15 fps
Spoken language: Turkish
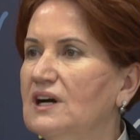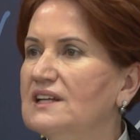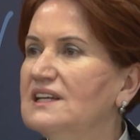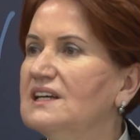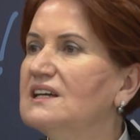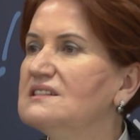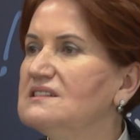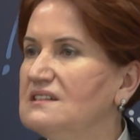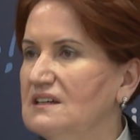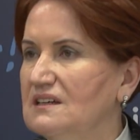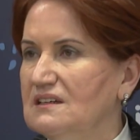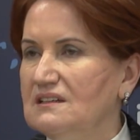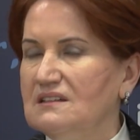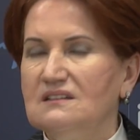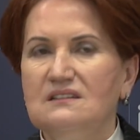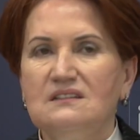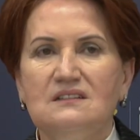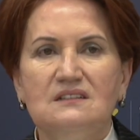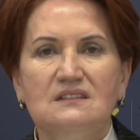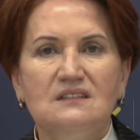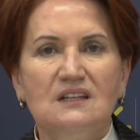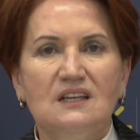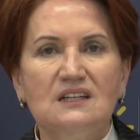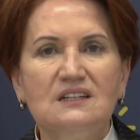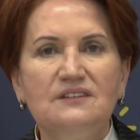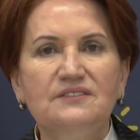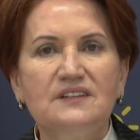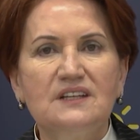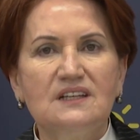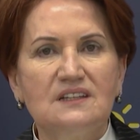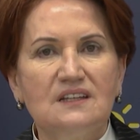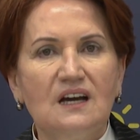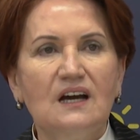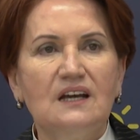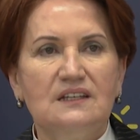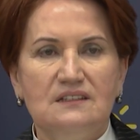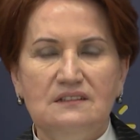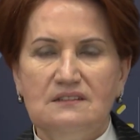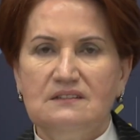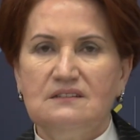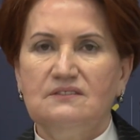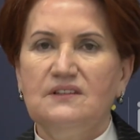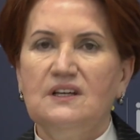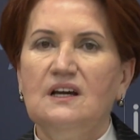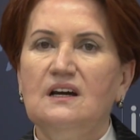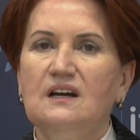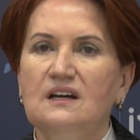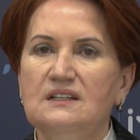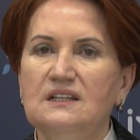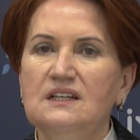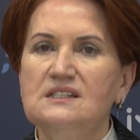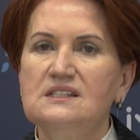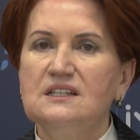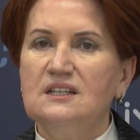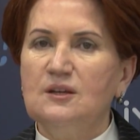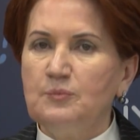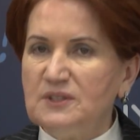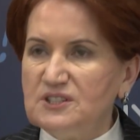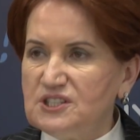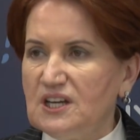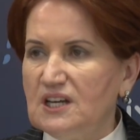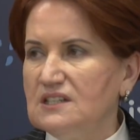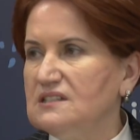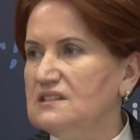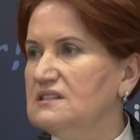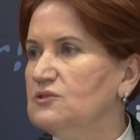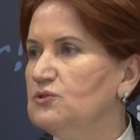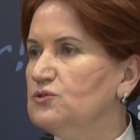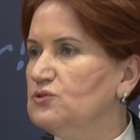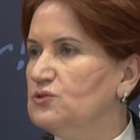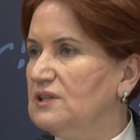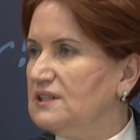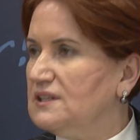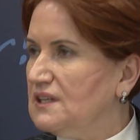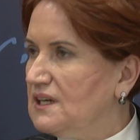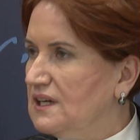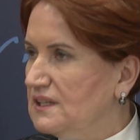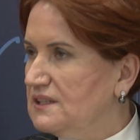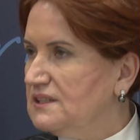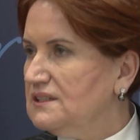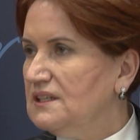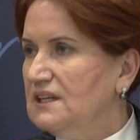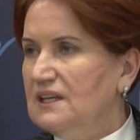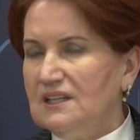anayasa e, teklifine dair veya anayasa yapacağız sözüne dair